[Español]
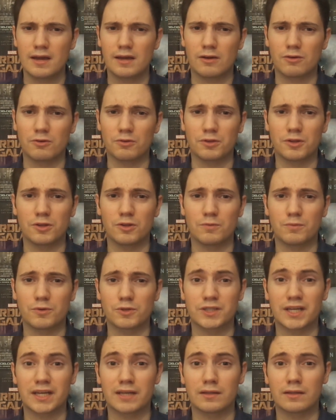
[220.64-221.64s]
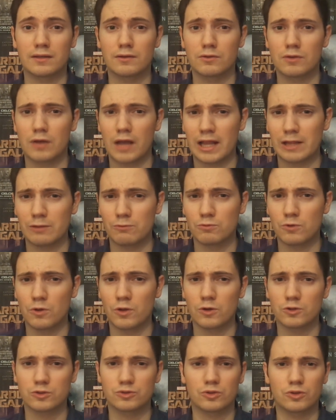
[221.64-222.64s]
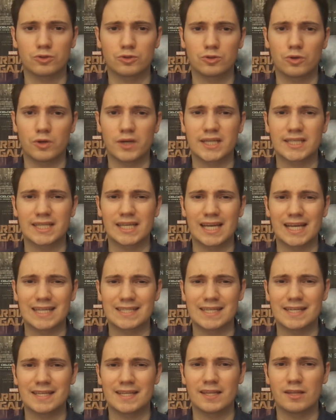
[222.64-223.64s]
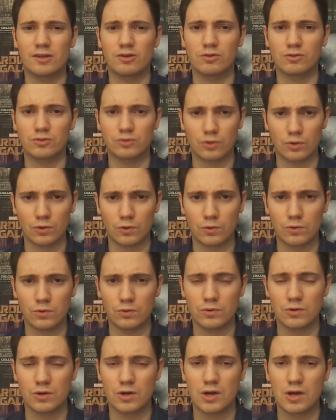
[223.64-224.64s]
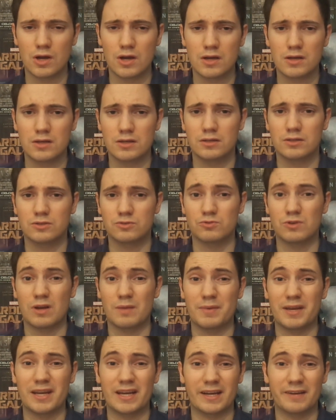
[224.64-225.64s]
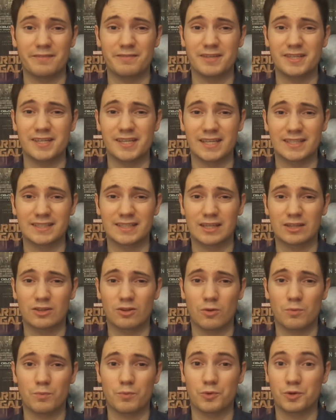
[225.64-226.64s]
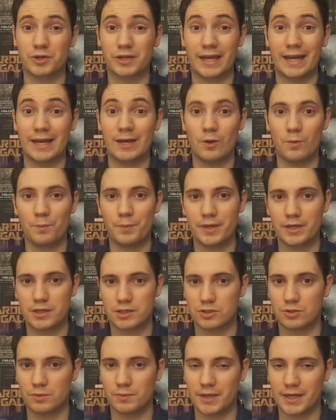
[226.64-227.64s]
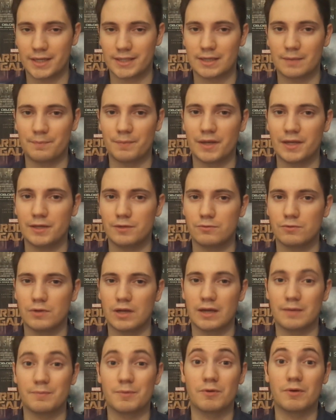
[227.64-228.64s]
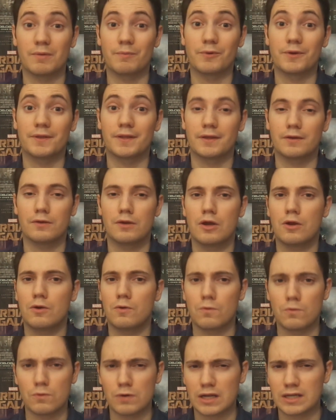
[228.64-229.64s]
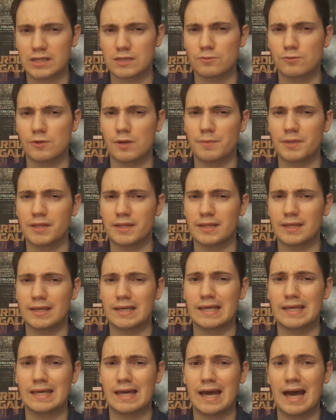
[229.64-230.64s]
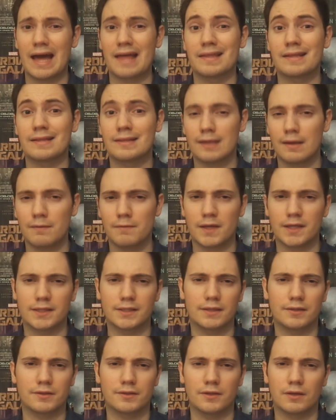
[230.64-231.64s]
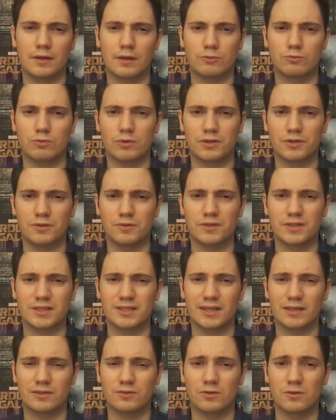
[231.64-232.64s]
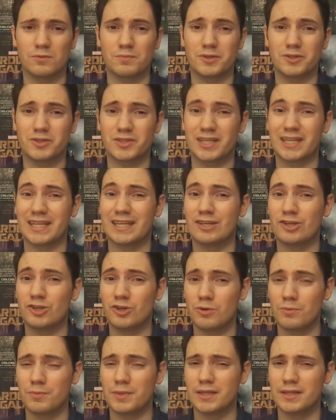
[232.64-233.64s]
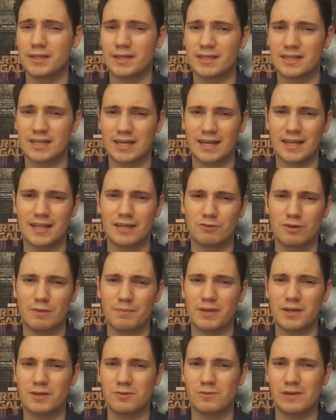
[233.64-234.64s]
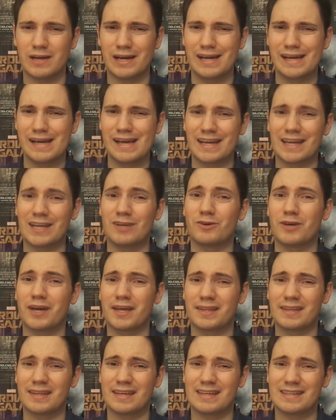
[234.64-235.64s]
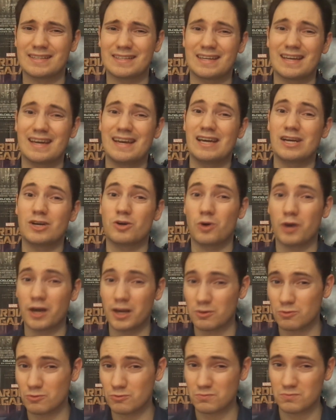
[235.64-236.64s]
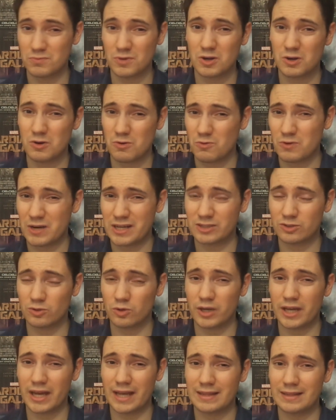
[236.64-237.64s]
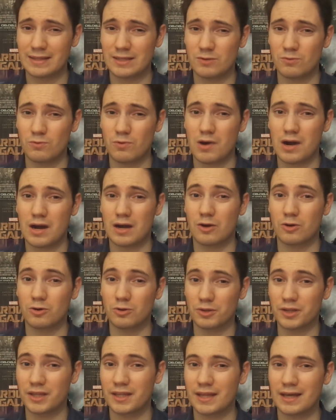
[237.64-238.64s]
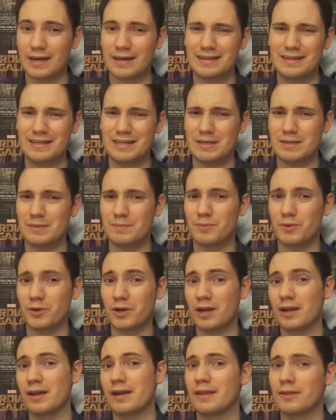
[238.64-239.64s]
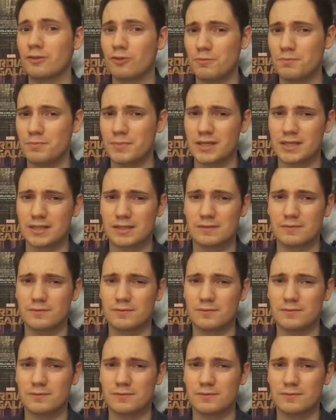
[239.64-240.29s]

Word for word: conocido por ser uno de los doctores en la serie de Doctor Who. Es una pena que fichen a este actor porque no pienso ver esa película y me va a perder una seguramente aceptable actuación de este actor, pero es que no me interesa nada una película que lo que hace es coger un una historia antigua conocida y ponerle zombies.